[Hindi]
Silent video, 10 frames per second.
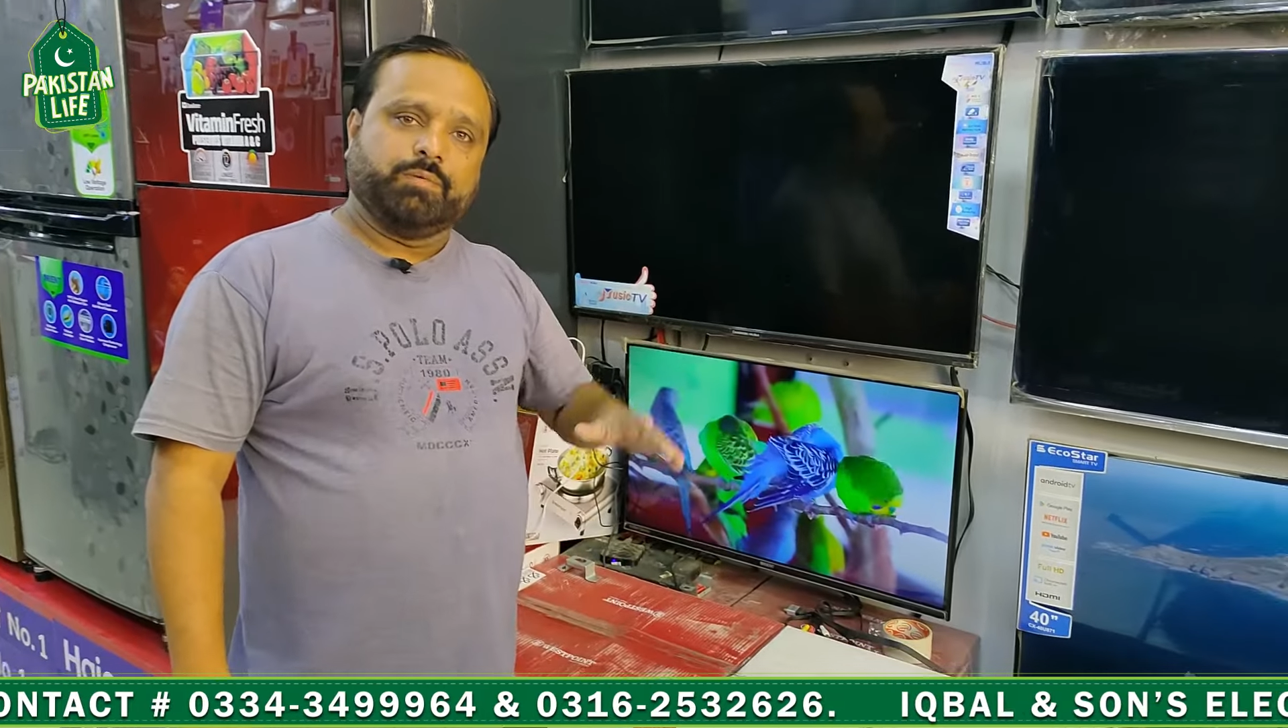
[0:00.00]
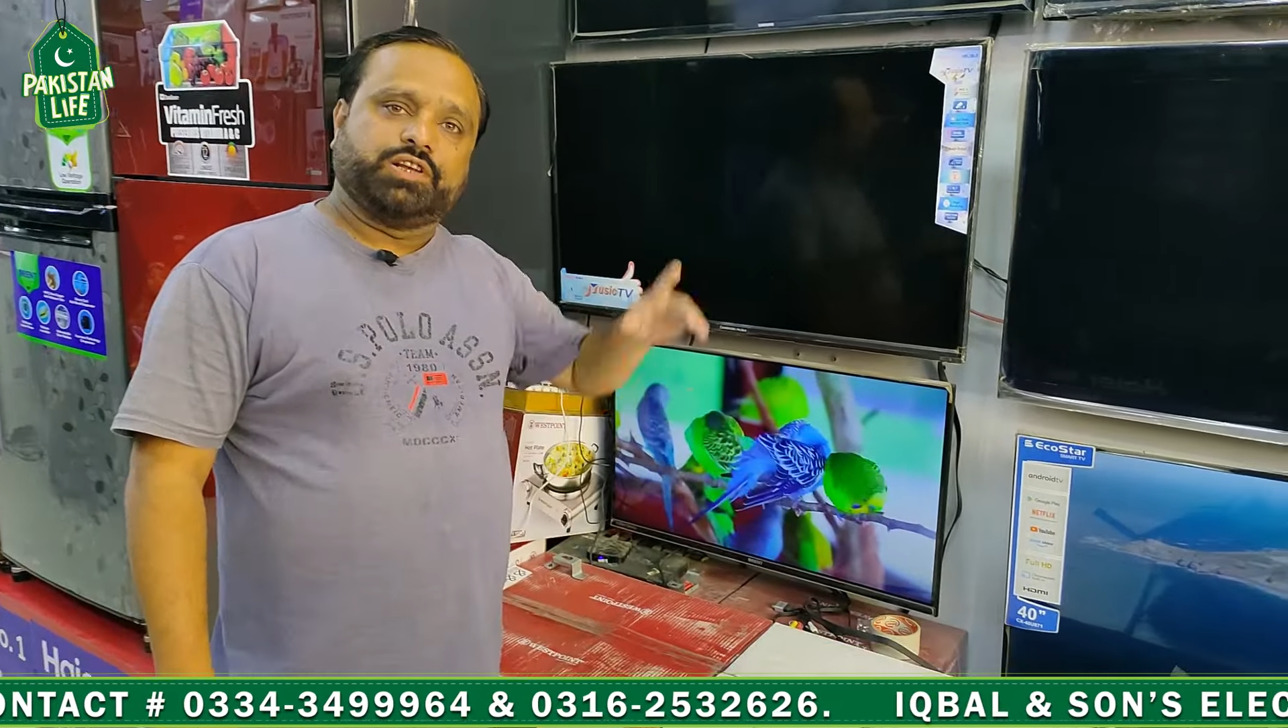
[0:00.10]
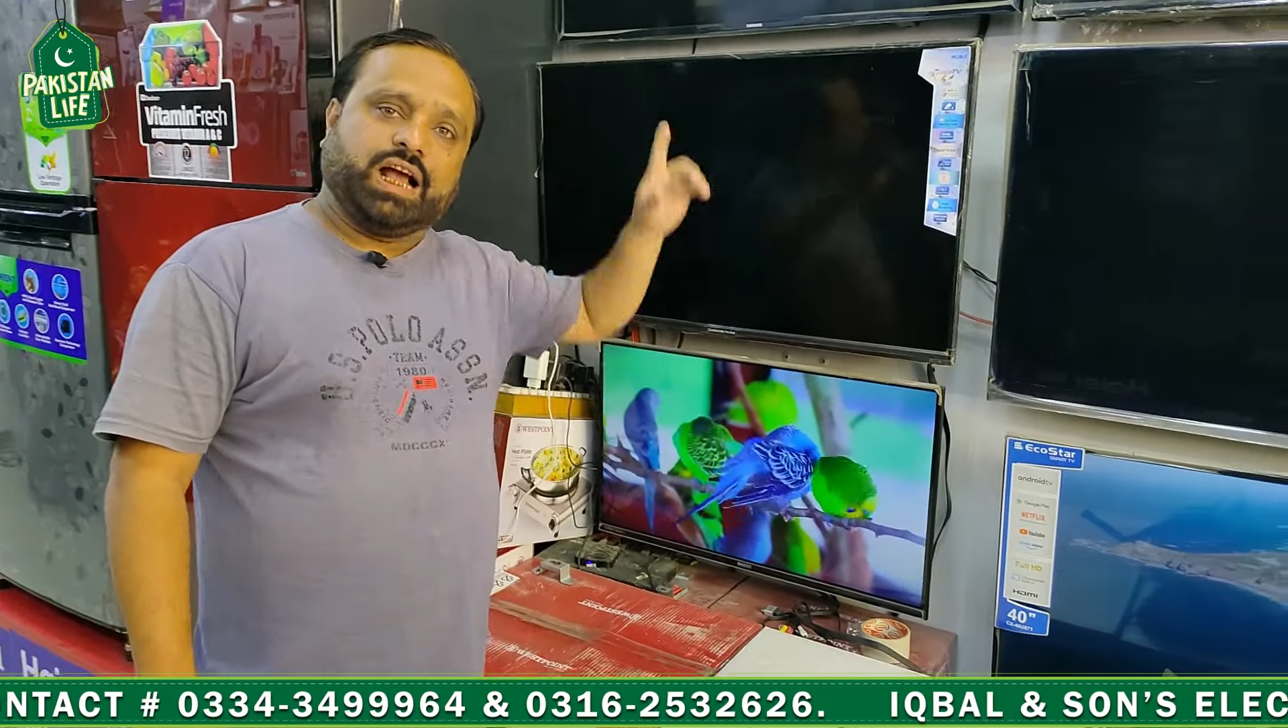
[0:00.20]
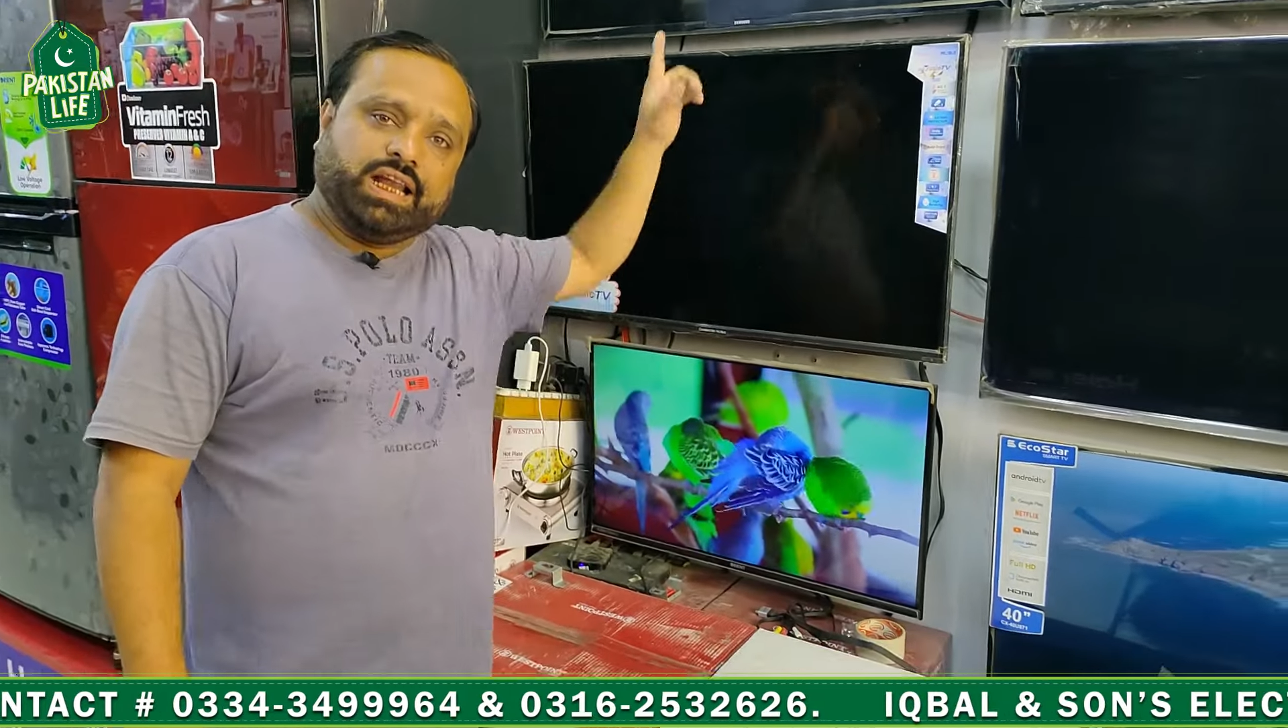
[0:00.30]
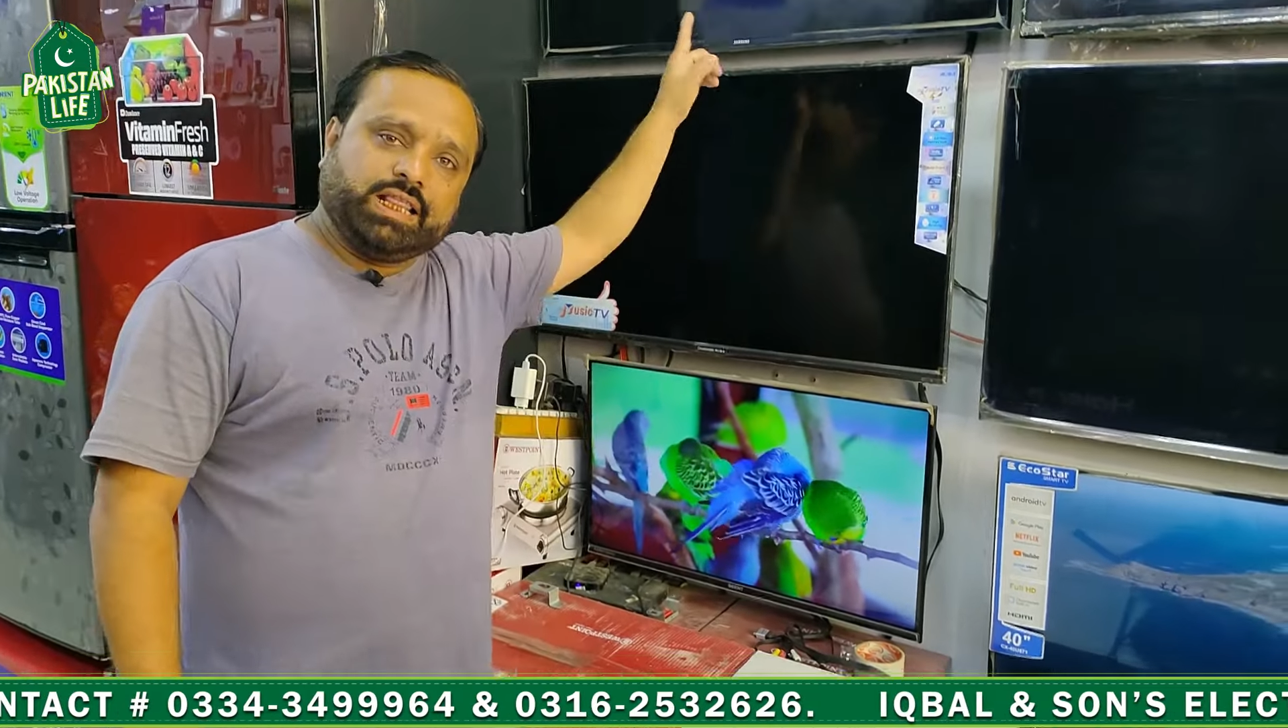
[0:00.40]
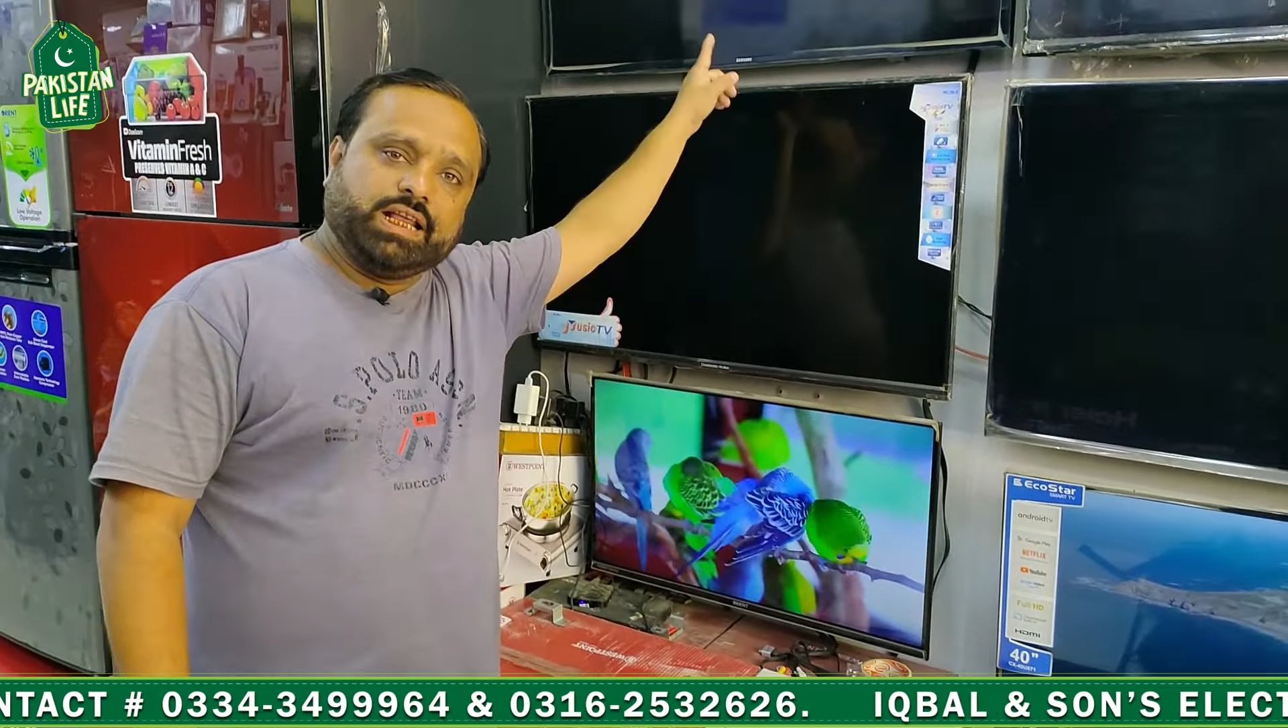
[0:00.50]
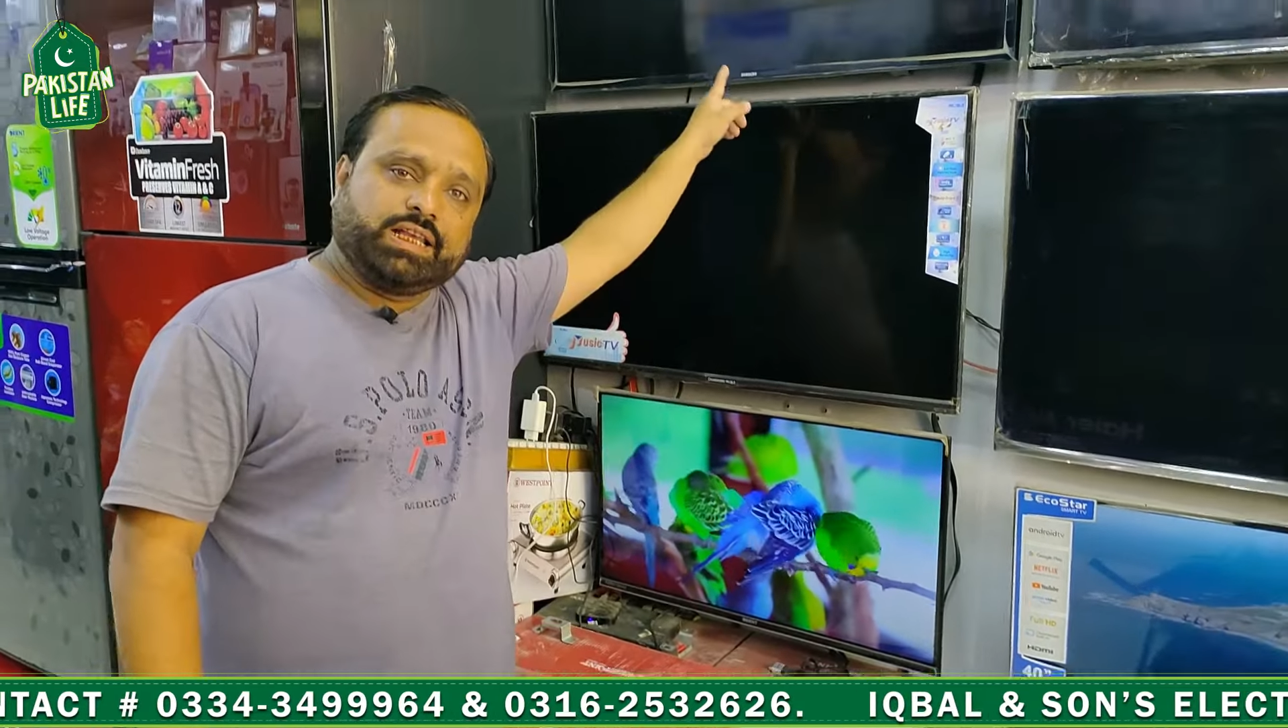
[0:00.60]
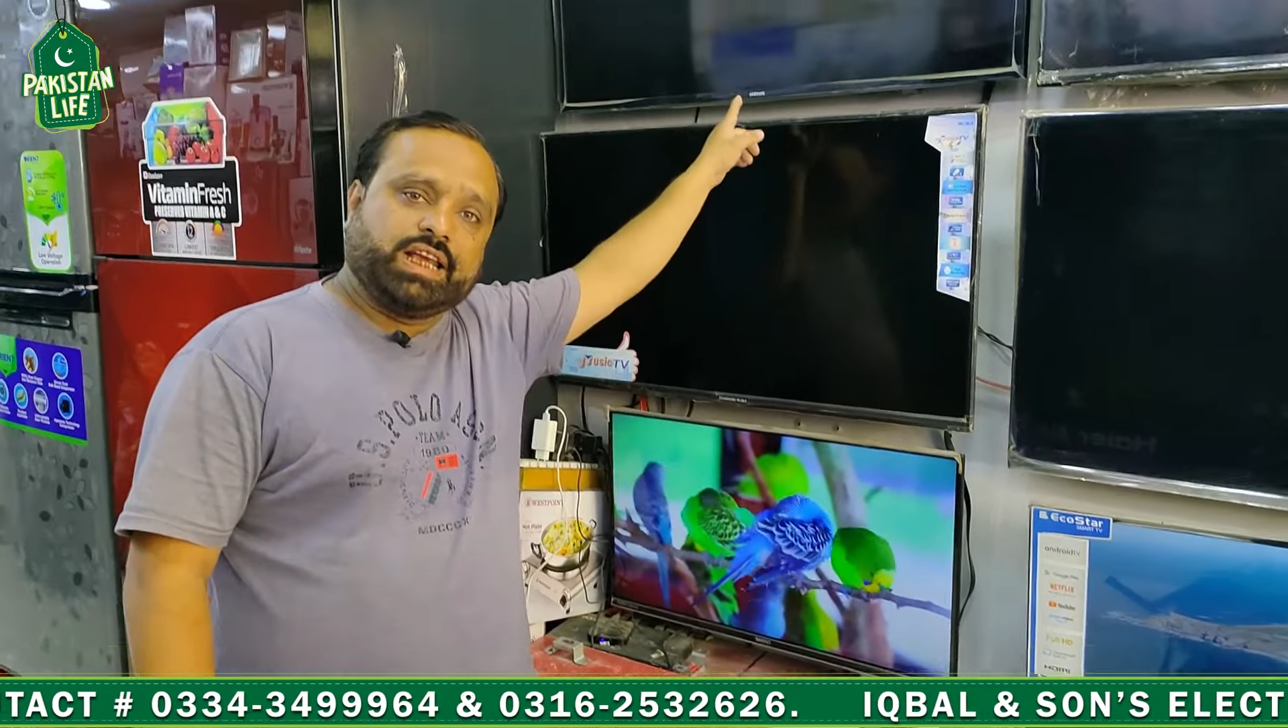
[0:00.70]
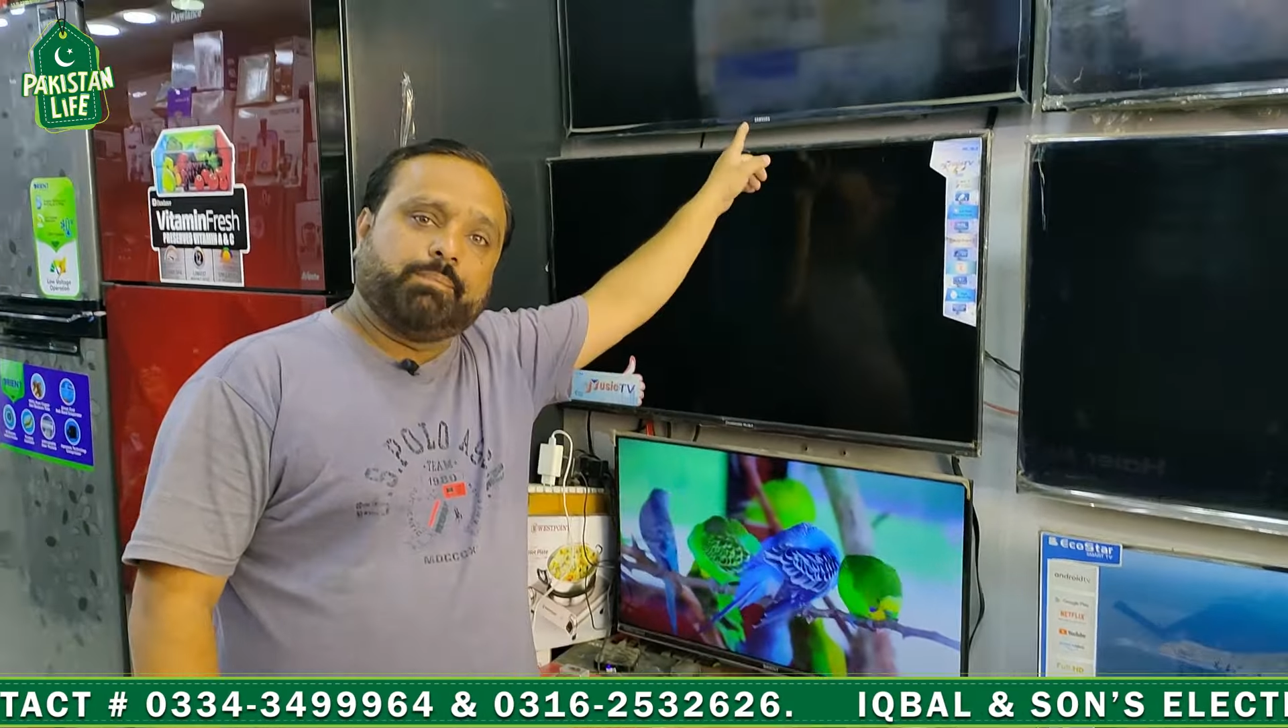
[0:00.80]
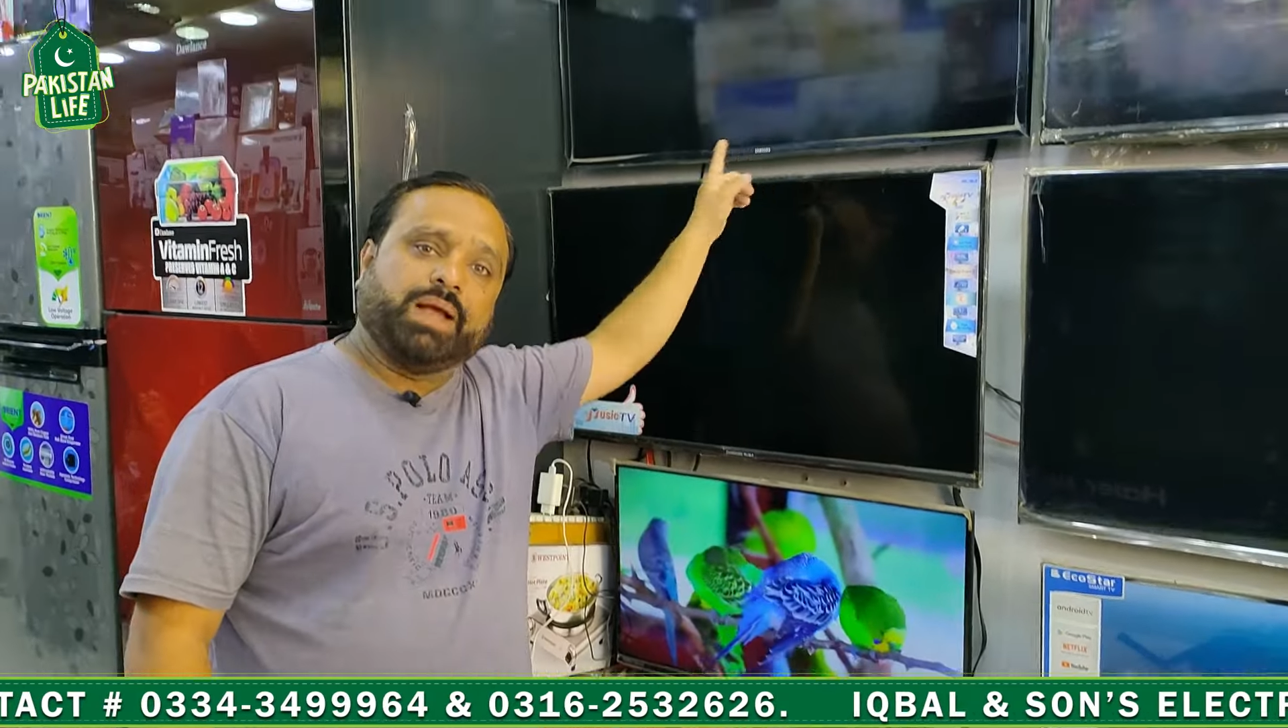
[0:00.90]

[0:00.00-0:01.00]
चालीस इंच की